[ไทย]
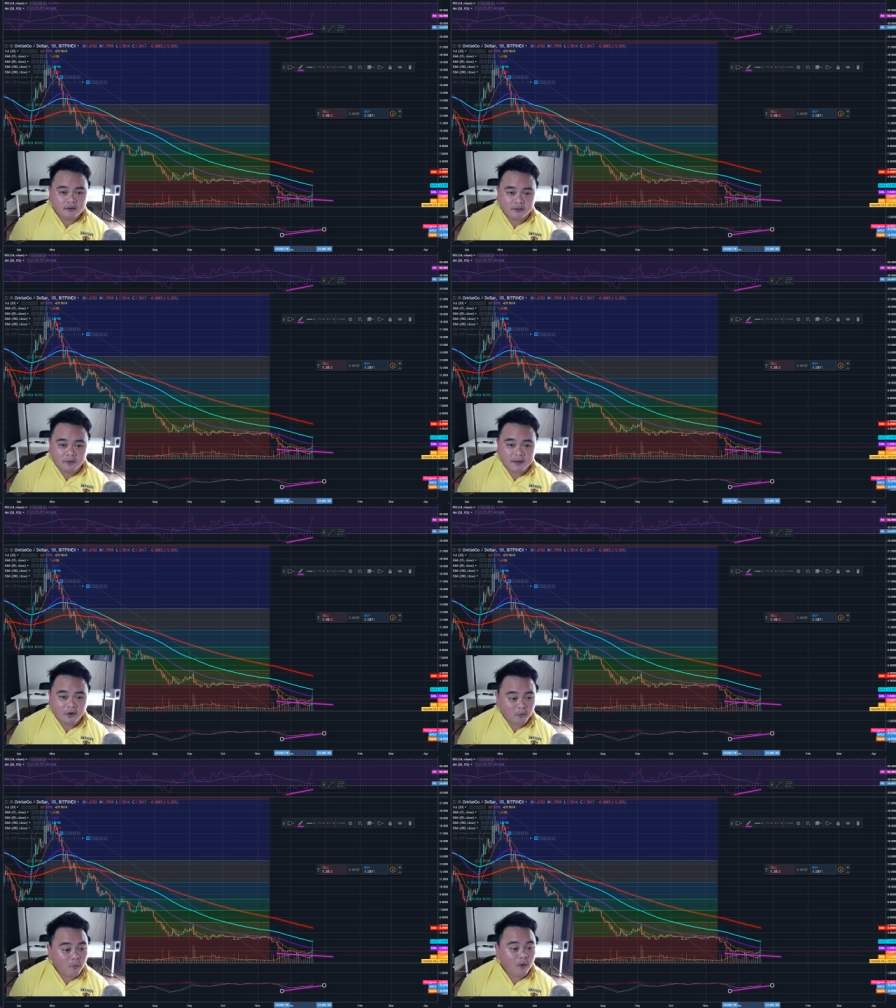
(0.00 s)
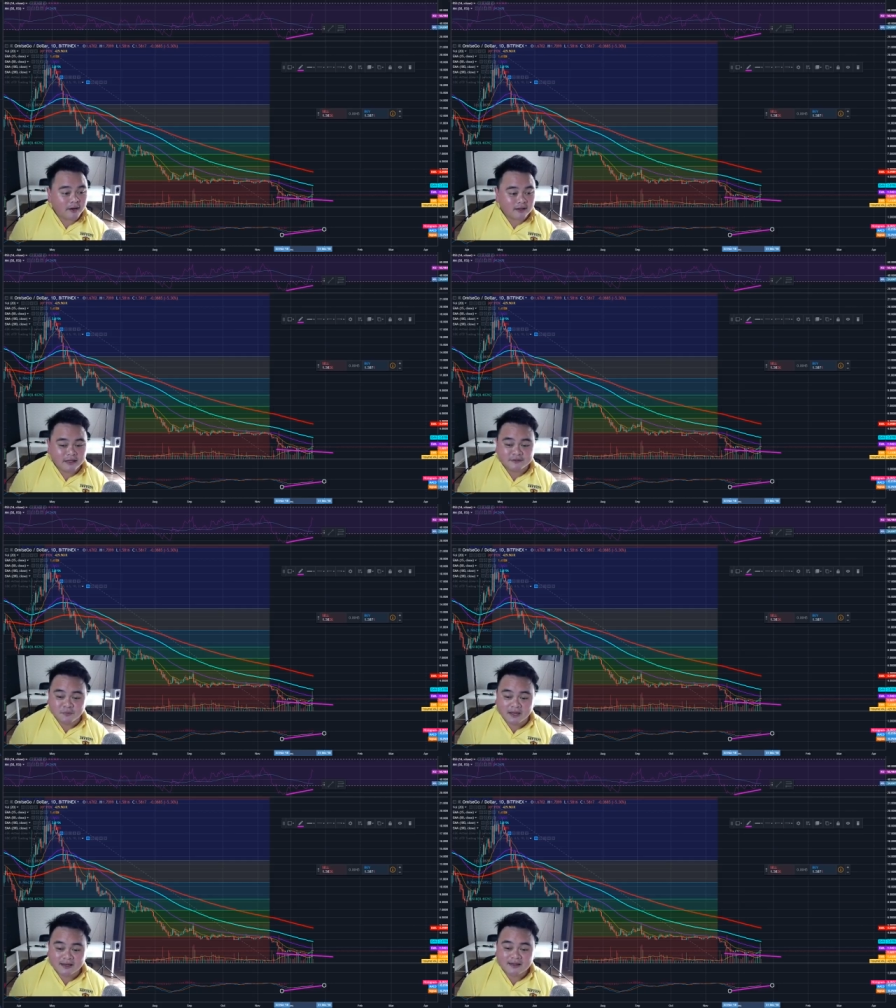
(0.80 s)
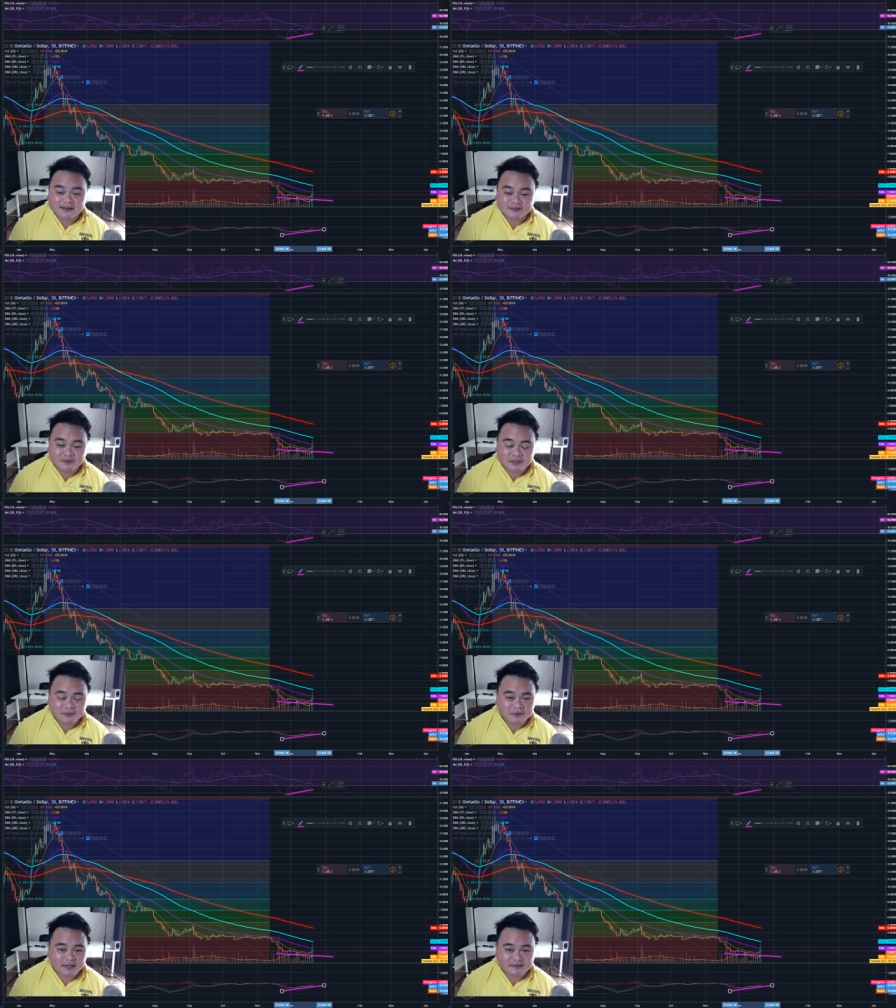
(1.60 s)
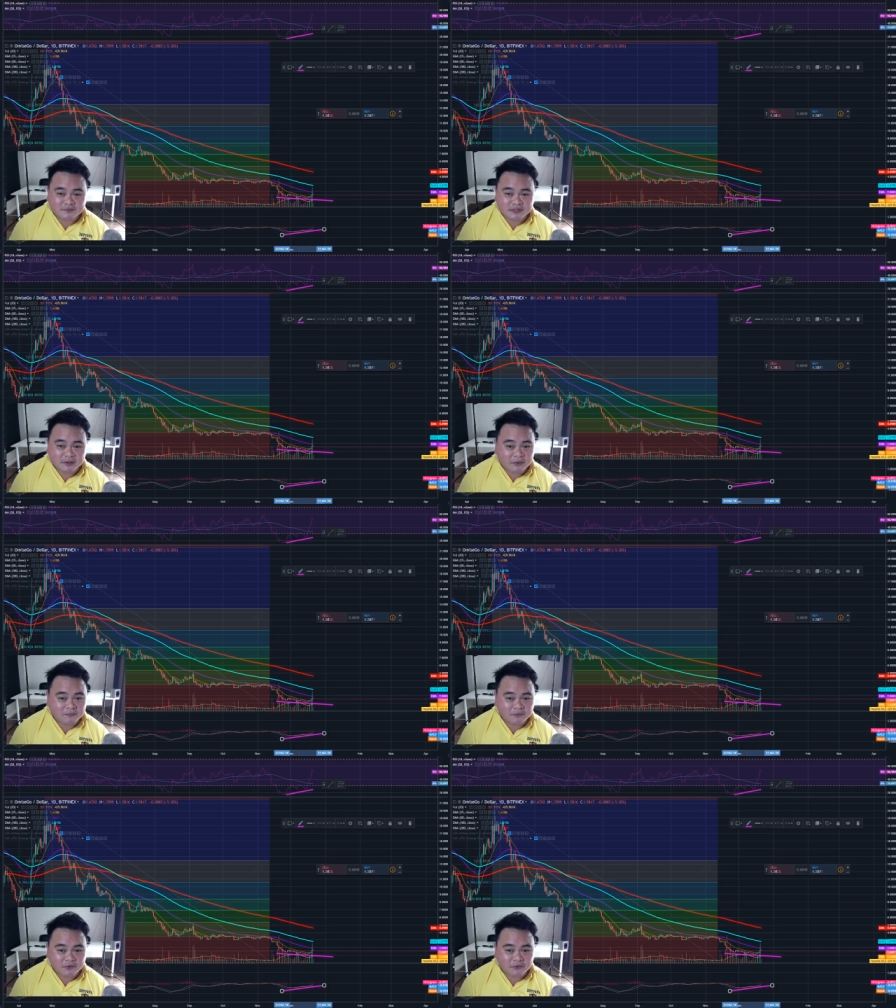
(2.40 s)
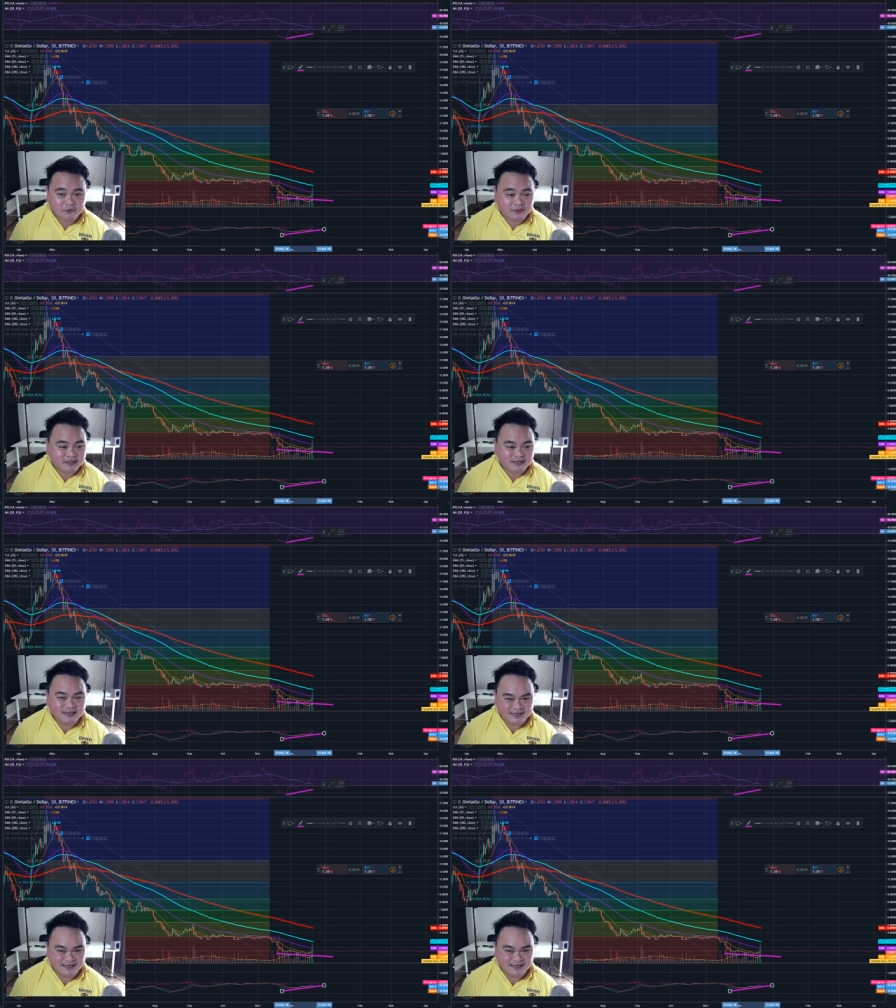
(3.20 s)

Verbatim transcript: ถือว่าเป็นของขวัญคริสต์มาสนะในช่วงนี้คนอาจจะมีอารมณ์ลงทุนเยอะ